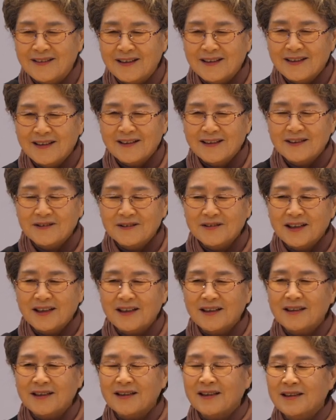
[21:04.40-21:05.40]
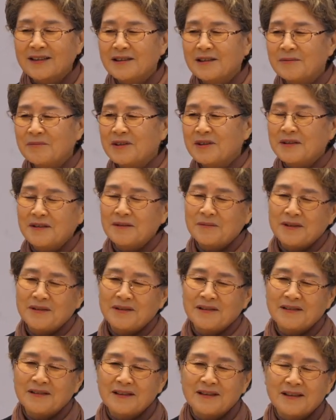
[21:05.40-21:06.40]
그런 해가 딱 지면 집에
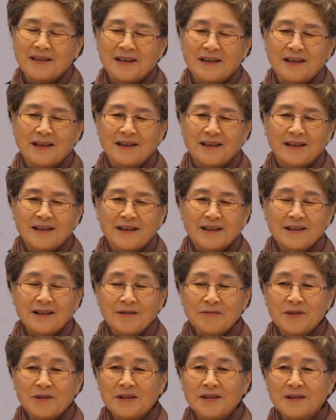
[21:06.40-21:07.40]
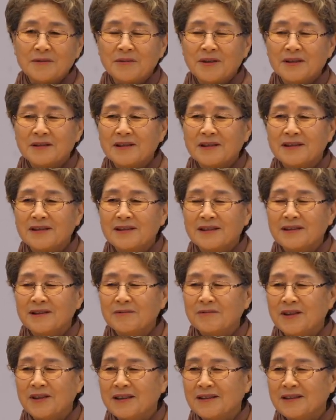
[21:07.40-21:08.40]
오는 거라. 그럼 이제 집에 와서 일
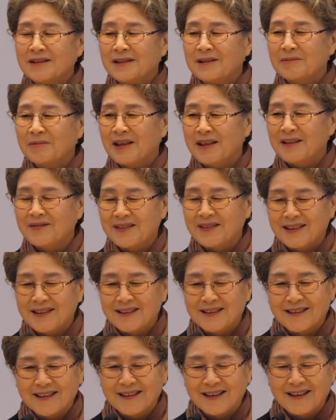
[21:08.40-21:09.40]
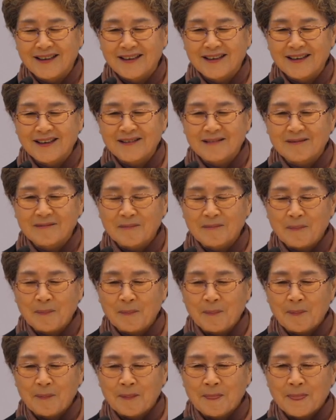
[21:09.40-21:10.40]
시키면 나 열심히 하면 되니까.
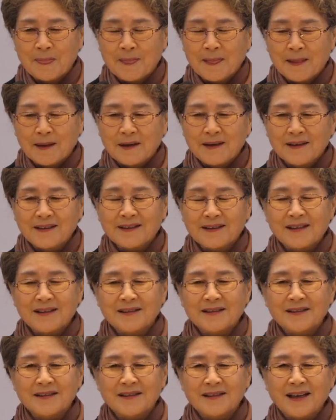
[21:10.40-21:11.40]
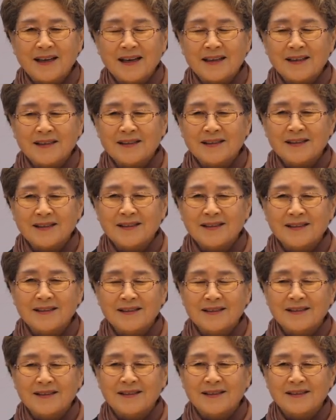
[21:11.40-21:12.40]
그렇게 저는
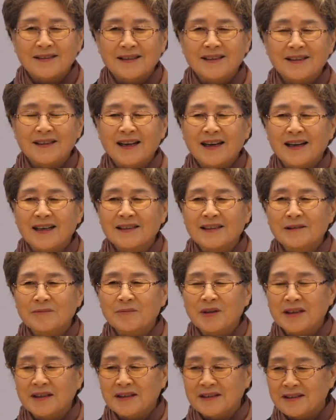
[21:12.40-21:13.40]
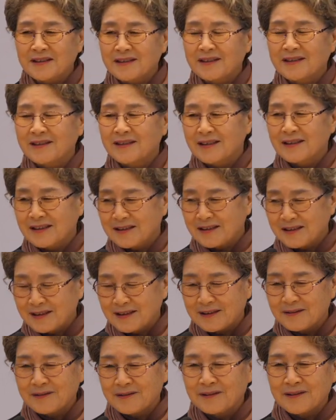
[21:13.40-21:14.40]
안식일을 일하지 말아를 그렇게
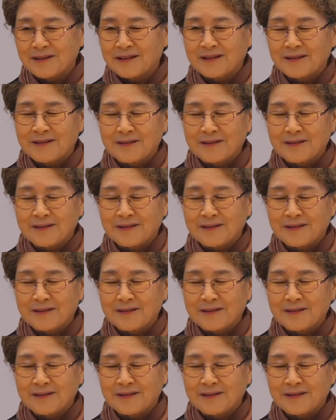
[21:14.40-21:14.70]
지켰고요.